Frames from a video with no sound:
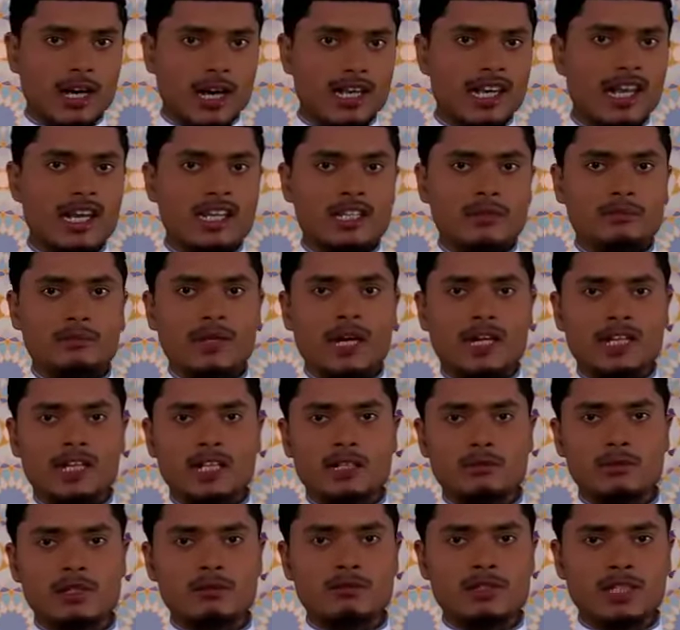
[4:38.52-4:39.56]
अल्लाह के प्यारे
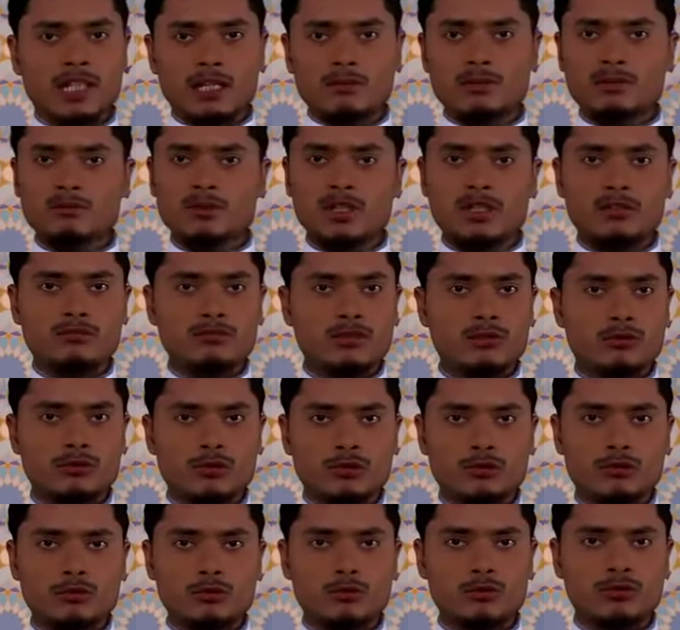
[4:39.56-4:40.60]
हबीब जनाब महमद
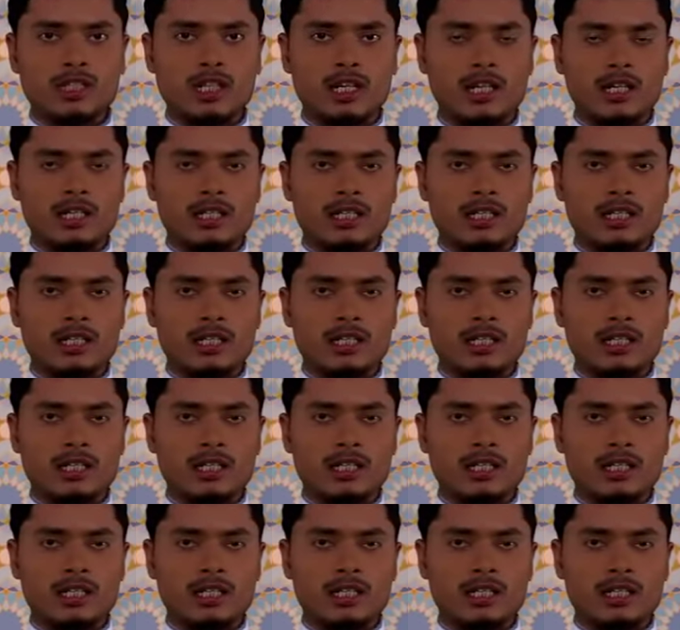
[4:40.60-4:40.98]
रसूल